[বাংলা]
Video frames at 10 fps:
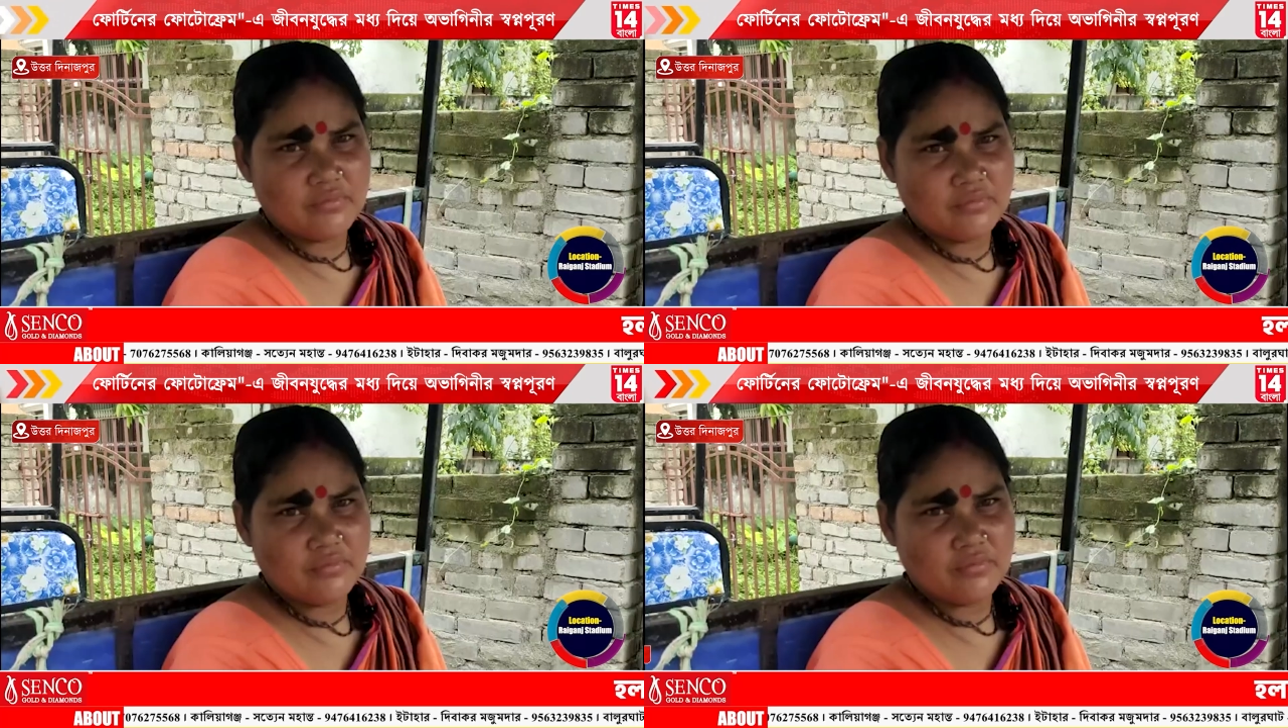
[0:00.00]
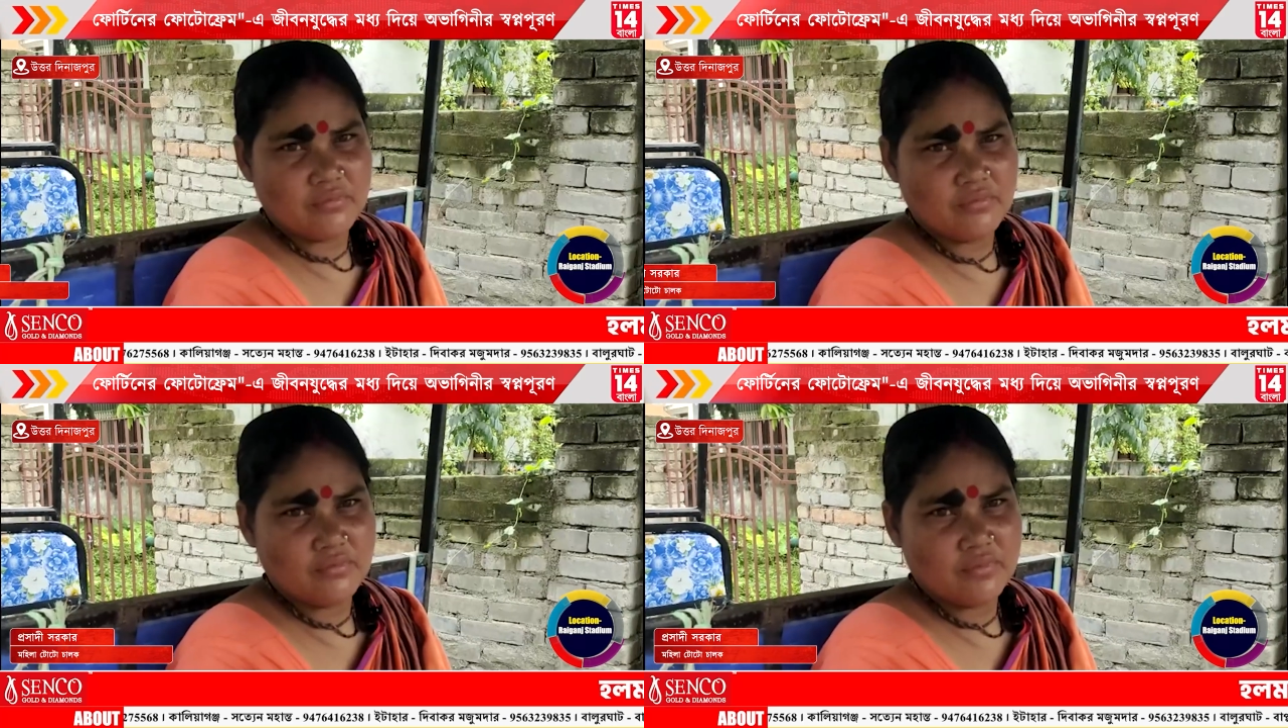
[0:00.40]
দিদি
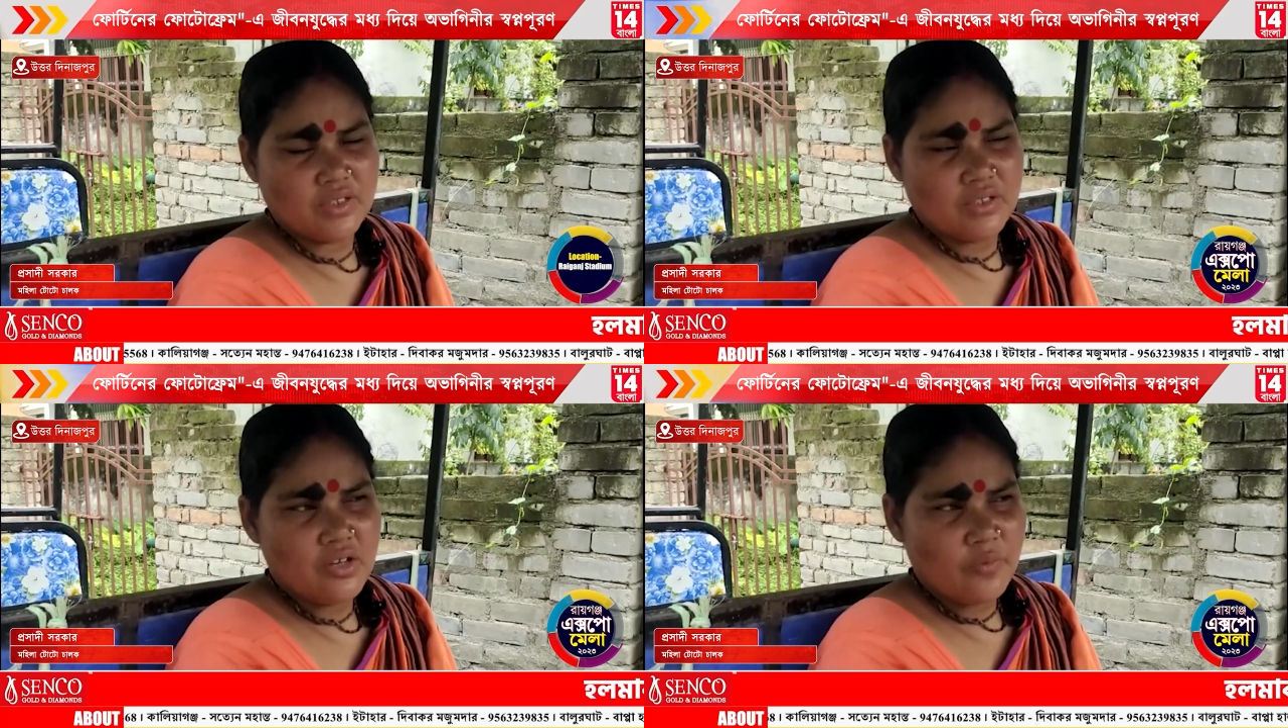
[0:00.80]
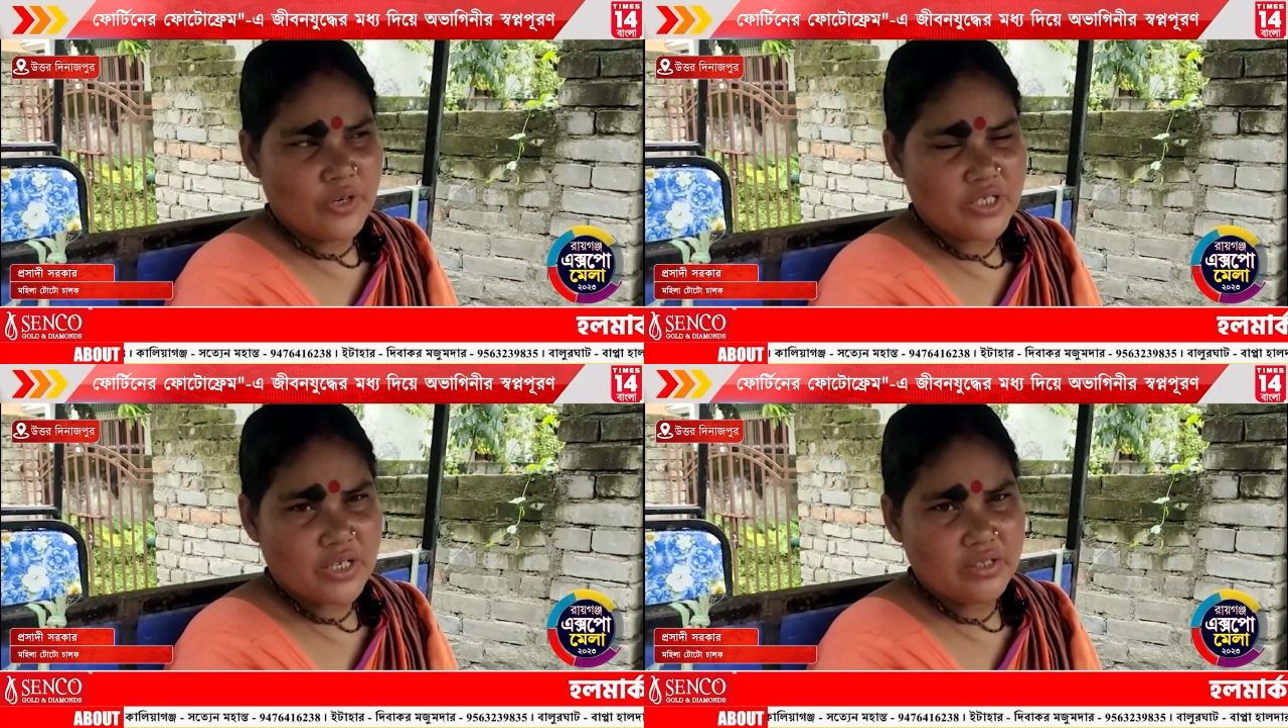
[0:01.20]
আপনার নাম
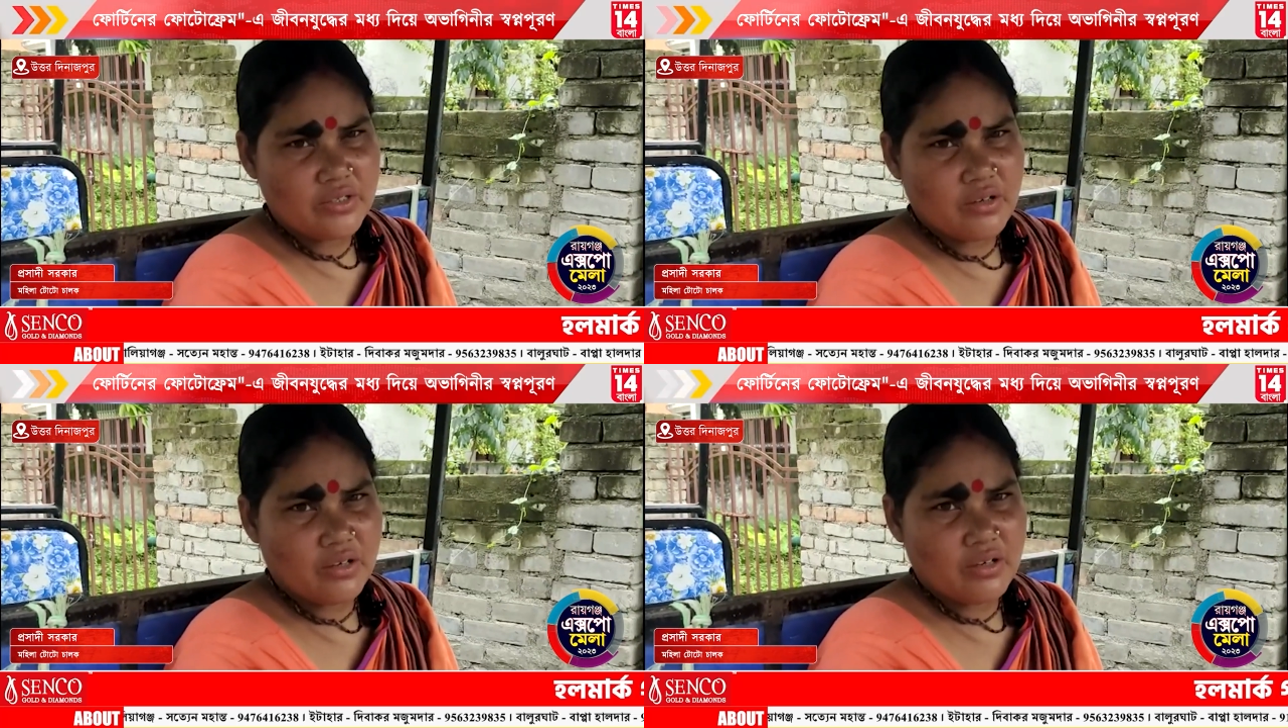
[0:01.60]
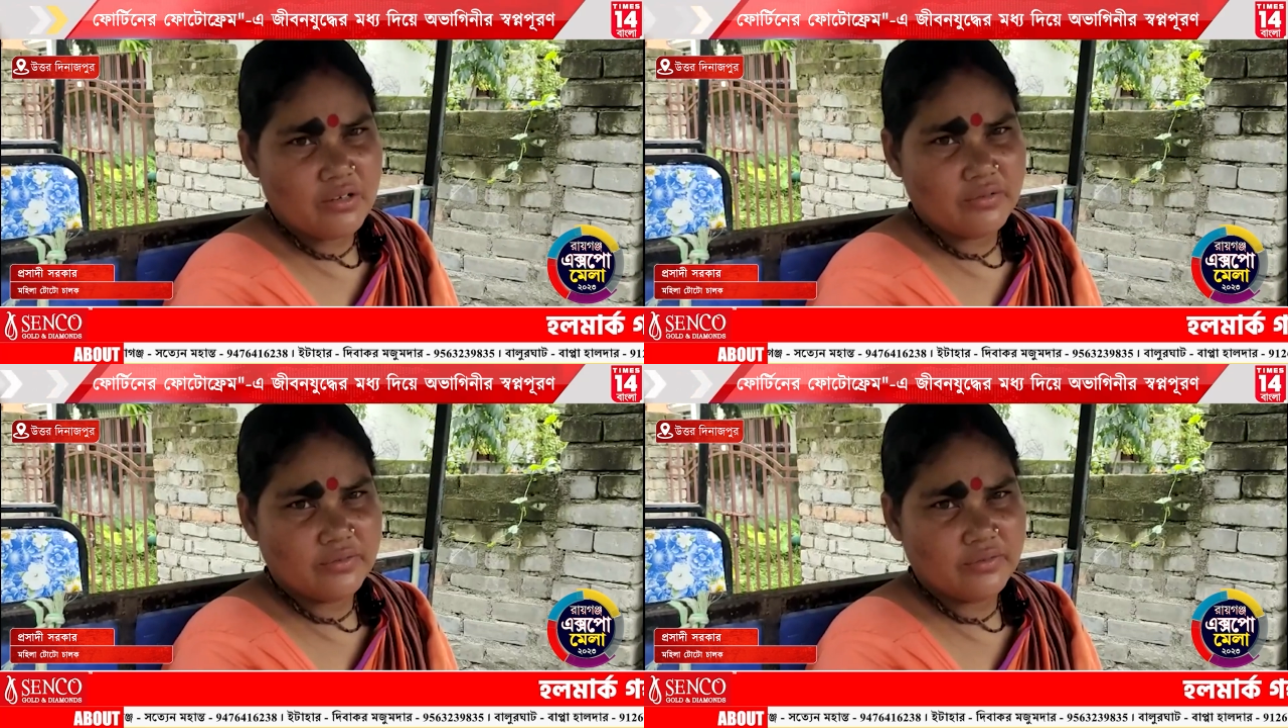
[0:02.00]
প্রসাদী সরকার